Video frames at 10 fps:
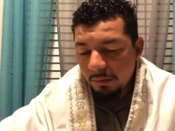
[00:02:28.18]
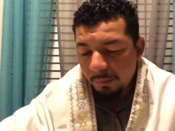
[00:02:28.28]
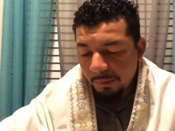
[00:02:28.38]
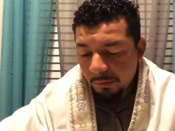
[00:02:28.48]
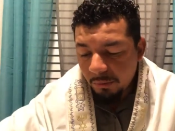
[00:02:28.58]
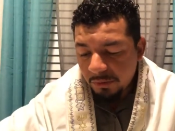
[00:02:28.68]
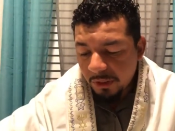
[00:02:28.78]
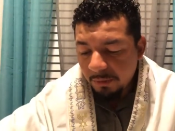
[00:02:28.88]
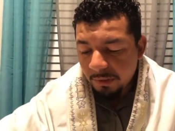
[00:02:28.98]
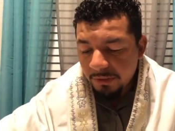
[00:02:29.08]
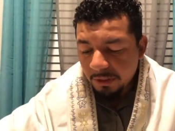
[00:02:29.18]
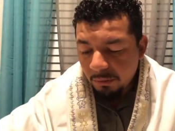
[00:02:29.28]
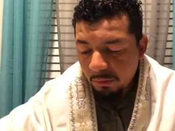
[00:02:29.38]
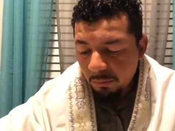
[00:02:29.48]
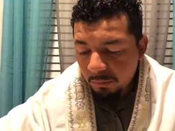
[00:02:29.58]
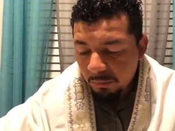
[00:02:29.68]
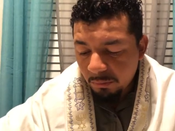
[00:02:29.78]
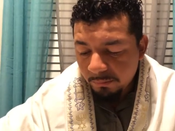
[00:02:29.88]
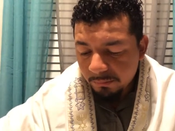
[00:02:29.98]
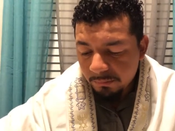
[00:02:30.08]
Capítulo 6, versículo
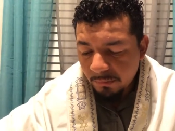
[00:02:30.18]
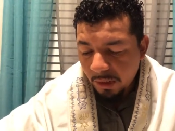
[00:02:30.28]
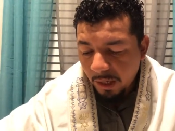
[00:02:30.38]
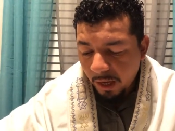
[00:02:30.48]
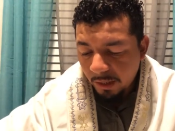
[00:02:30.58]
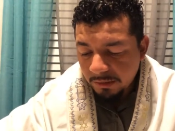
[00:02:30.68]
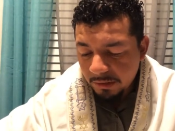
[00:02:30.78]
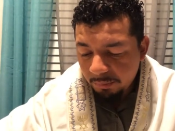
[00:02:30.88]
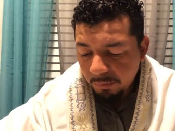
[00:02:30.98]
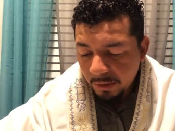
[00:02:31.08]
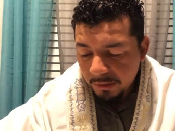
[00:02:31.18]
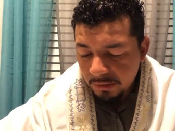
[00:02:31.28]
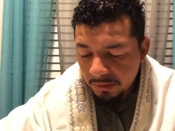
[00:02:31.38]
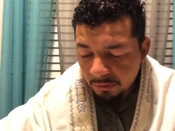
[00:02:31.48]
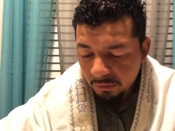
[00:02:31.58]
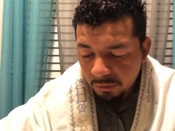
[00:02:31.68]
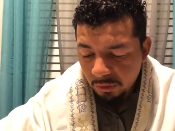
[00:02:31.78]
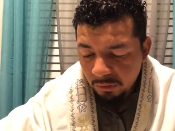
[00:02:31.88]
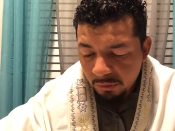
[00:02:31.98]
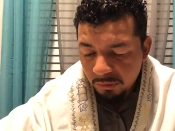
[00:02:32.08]
1. Así pues,
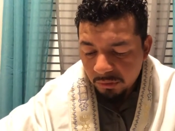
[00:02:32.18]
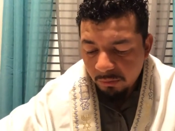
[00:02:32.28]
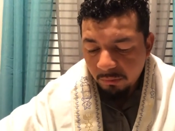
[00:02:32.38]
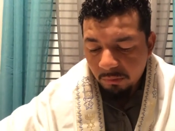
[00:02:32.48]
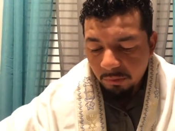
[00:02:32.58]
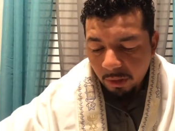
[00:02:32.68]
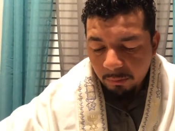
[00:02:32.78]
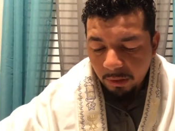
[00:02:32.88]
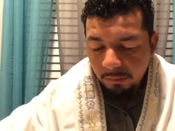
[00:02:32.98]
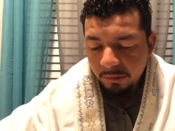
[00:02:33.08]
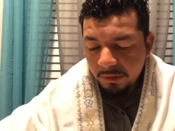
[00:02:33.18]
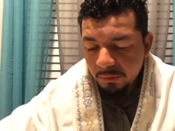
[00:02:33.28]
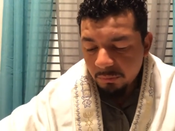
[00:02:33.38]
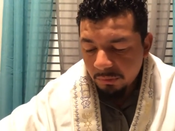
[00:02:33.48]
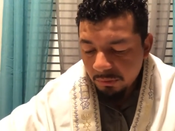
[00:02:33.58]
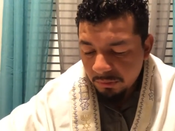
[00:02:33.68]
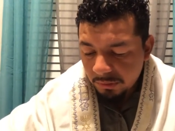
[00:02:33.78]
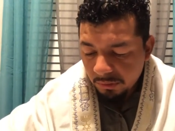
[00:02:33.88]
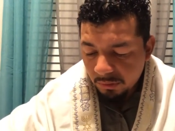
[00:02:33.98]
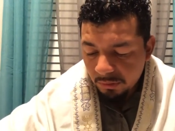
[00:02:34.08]
nosotros como colaboradores
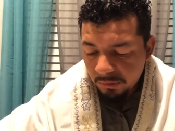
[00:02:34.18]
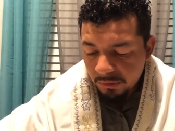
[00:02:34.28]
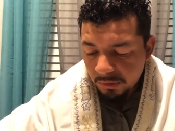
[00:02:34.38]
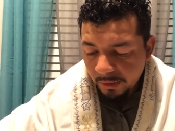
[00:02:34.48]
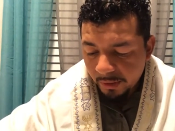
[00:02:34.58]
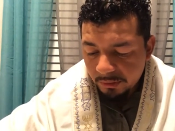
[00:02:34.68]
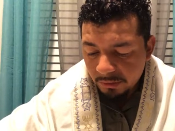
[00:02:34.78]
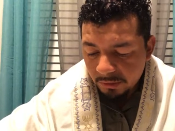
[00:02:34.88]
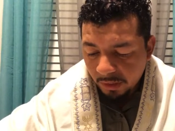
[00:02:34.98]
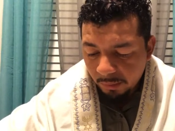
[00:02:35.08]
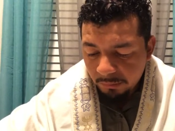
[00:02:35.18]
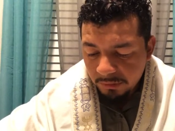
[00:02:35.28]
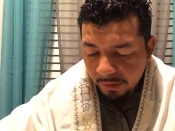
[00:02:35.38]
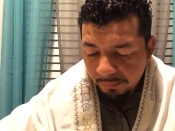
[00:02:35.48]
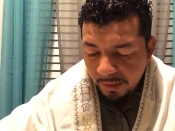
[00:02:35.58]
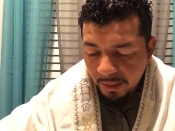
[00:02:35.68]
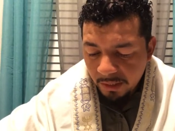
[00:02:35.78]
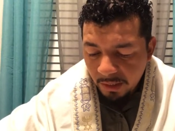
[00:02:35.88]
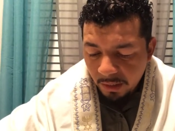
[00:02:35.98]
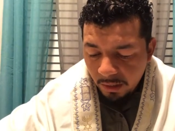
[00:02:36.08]
suyos os exhortamos
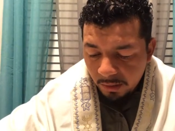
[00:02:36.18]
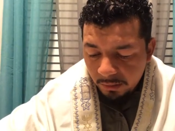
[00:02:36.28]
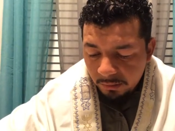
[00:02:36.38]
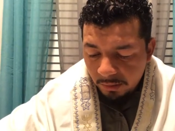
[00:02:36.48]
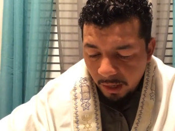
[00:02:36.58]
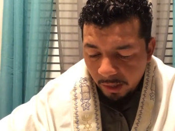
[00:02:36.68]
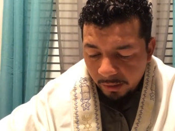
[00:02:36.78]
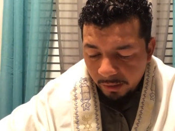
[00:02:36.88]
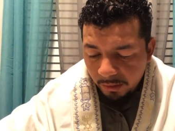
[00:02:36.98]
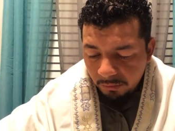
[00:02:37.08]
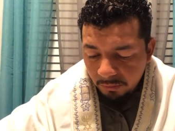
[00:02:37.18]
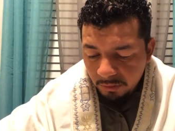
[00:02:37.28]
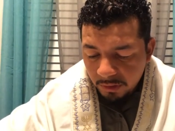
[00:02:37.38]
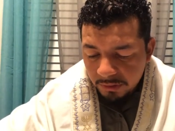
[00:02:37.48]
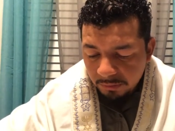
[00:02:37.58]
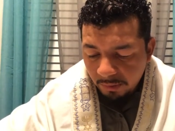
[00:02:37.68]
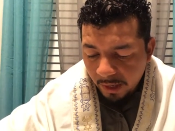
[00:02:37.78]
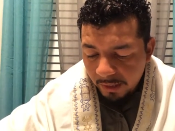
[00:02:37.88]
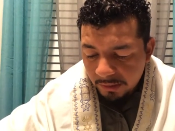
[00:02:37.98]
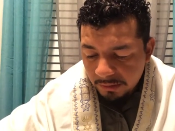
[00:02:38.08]
también a que no
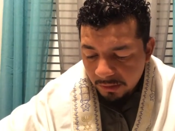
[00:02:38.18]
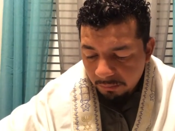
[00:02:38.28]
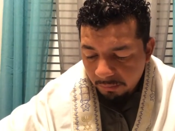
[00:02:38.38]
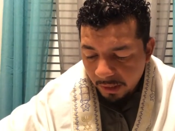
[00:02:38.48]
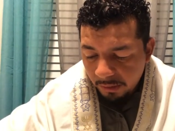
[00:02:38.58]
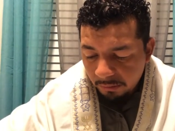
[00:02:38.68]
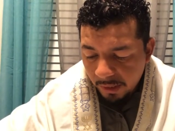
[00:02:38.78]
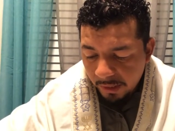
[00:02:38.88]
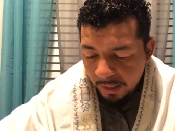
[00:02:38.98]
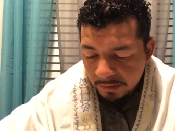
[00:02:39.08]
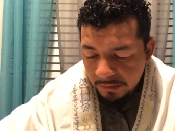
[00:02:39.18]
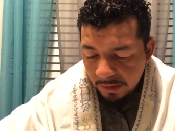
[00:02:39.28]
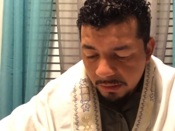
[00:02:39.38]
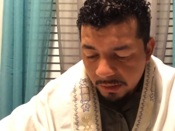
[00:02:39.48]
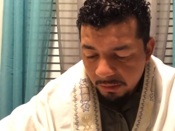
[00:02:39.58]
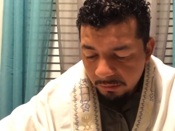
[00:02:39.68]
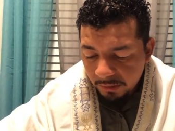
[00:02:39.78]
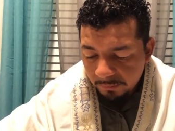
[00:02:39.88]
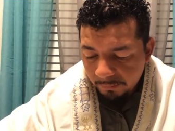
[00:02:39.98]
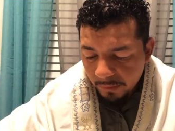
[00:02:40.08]
recibáis en vano la gracia de
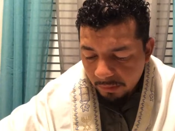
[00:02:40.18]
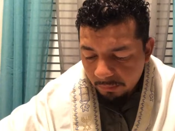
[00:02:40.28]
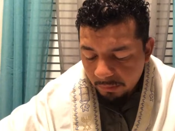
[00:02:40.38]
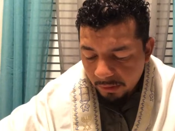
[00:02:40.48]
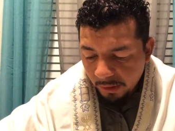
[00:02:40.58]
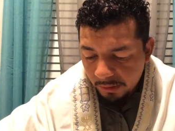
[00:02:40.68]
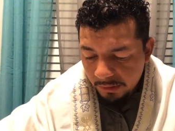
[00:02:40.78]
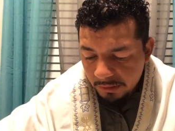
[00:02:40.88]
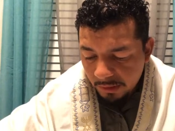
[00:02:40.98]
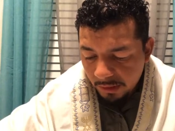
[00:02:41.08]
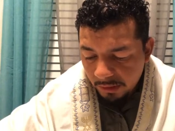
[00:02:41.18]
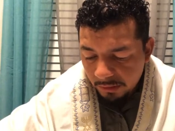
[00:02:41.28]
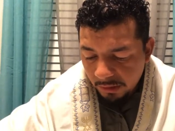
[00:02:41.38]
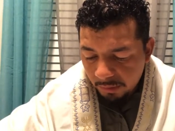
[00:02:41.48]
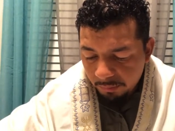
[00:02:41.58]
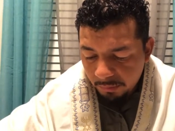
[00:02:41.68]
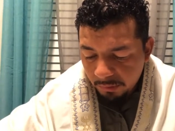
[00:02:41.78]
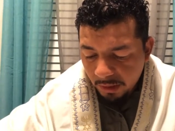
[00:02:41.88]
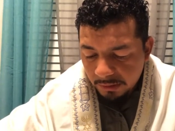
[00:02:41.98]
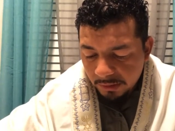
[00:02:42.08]
Elohim, porque dice, en
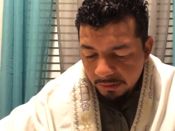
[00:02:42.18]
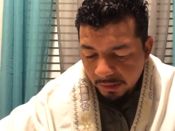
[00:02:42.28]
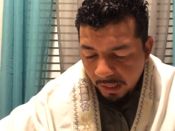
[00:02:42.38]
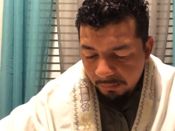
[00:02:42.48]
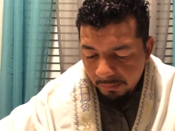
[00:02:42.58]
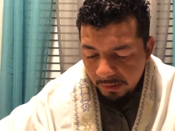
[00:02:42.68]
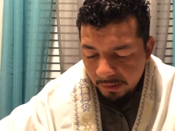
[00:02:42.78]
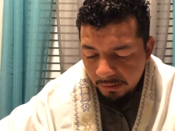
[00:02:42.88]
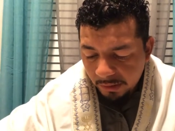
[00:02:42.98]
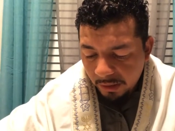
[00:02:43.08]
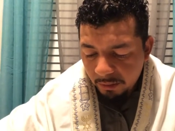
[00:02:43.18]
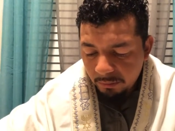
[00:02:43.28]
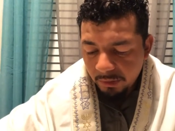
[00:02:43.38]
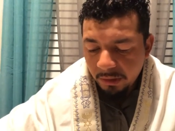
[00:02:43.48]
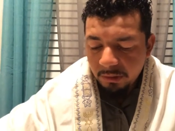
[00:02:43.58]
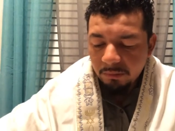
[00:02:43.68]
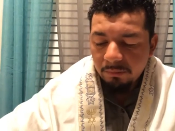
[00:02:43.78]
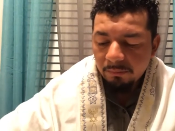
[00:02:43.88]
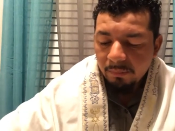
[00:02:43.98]
tiempo aceptable te he oído